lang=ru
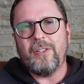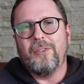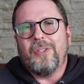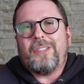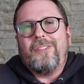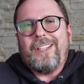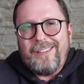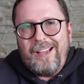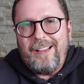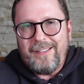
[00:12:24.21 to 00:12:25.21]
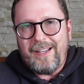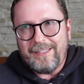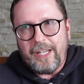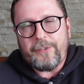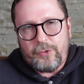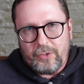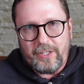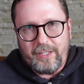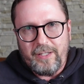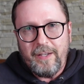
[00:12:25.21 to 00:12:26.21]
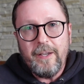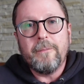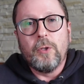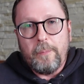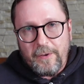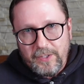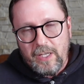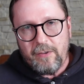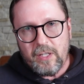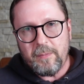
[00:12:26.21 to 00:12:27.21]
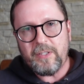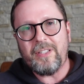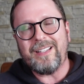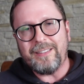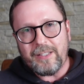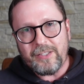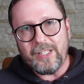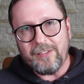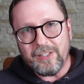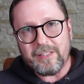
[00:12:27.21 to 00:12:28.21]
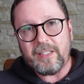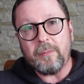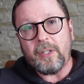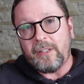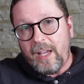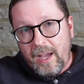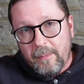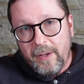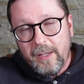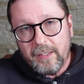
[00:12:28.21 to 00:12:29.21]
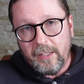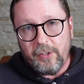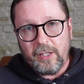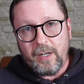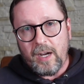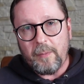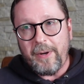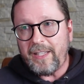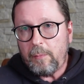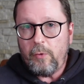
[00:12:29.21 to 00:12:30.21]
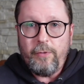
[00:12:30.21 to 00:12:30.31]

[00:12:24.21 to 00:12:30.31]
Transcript: но Светлана, она же все-таки, ну, по всей видимости, контактировала с кем-то там, на верхах. Поэтому